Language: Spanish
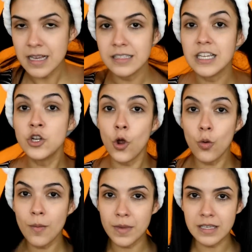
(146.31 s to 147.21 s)
si no lo
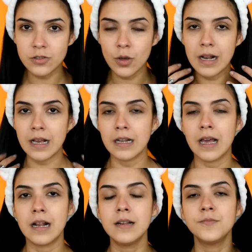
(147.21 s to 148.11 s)
han visto en el
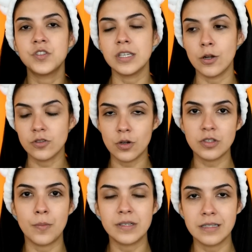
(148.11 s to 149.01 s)
canal, si no se los
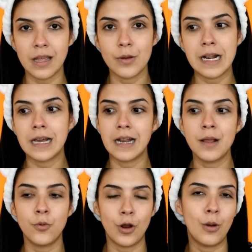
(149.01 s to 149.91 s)
he presentado en el canal es
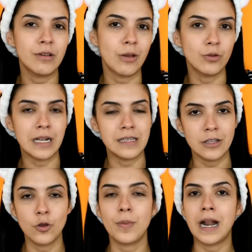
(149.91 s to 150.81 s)
porque lo he estado
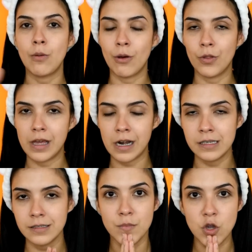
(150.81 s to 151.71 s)
utilizando para luego
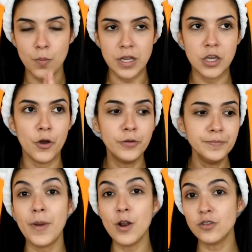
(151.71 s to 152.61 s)
darles mi opinión.
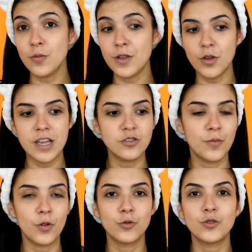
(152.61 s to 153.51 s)
Pero en su mayoría son
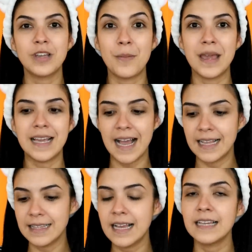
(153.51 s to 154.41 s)
productos que me
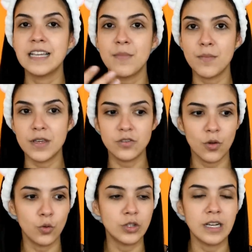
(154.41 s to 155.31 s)
encantan, que ya me han visto
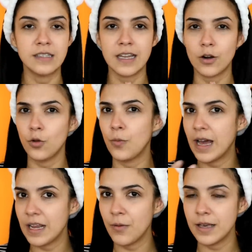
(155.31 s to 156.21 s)
utilizarlos
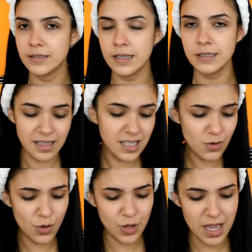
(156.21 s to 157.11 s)
varias veces. Han sido
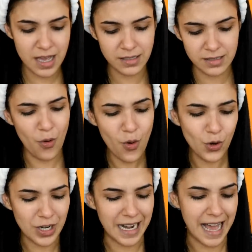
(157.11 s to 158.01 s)
unos días un poco
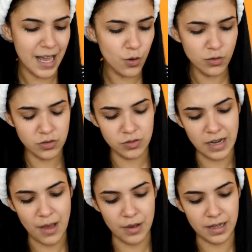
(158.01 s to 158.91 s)
raros,
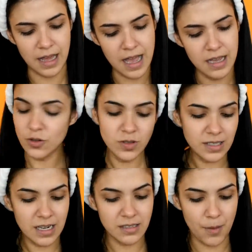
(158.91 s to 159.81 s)
la verdad. Yo no sé
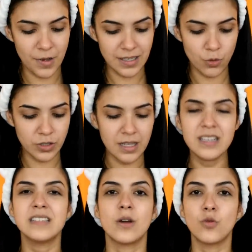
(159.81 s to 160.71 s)
si les ha pasado a
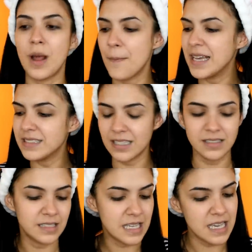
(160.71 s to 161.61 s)
ustedes seguramente
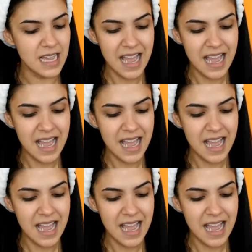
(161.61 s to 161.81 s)
sí.